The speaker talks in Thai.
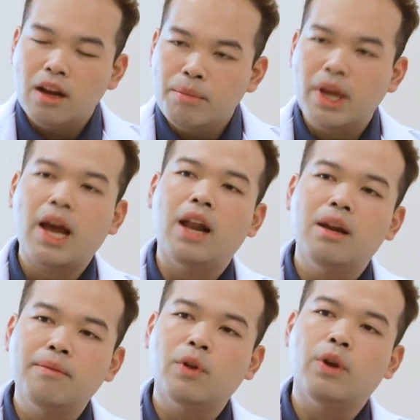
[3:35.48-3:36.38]
เริ่มมีอาการ
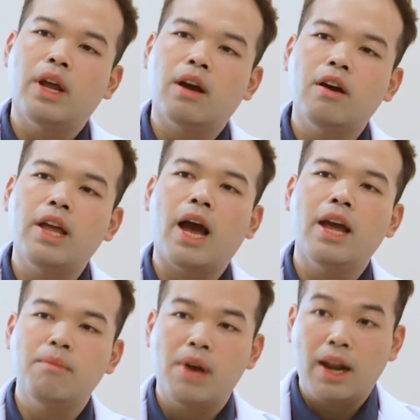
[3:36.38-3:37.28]
เริ่มต้นเนี่ย ก็อยาก
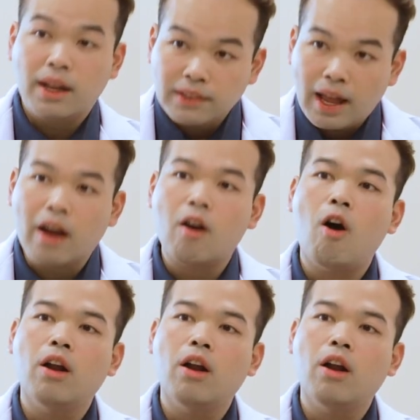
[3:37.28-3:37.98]
ให้มารักษาก่อ